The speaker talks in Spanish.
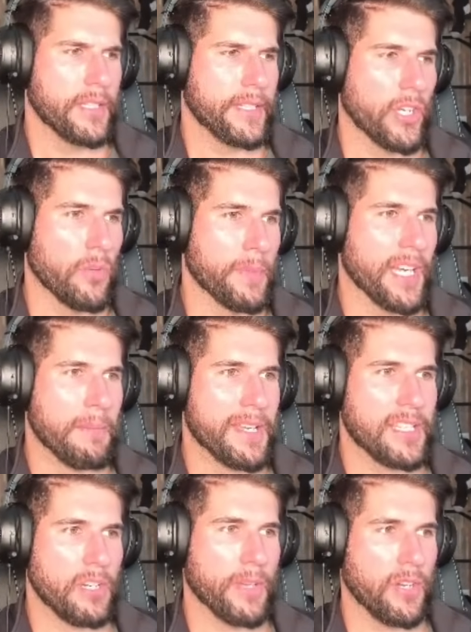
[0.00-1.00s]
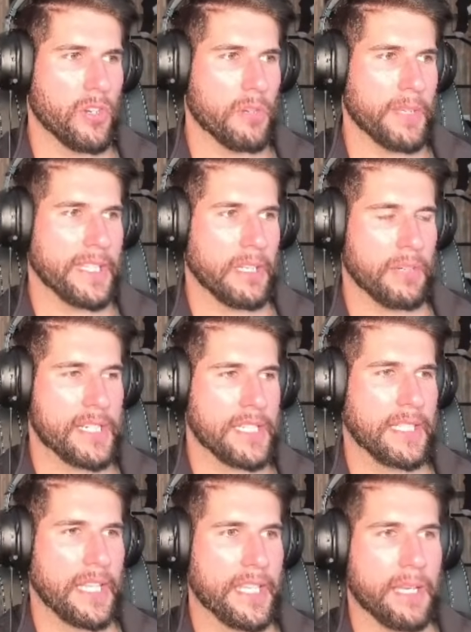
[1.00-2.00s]
te conviene más a lo mejor meter una
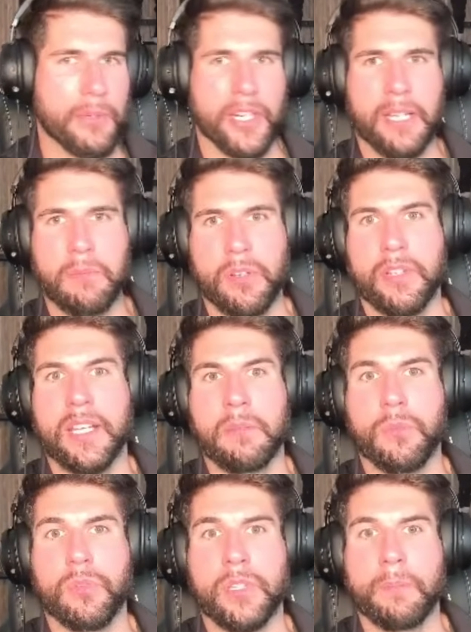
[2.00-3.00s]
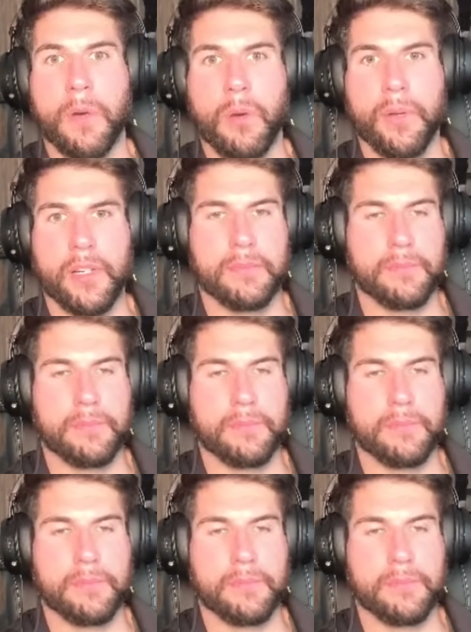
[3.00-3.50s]
sentadilla, por ejemplo, en multipower,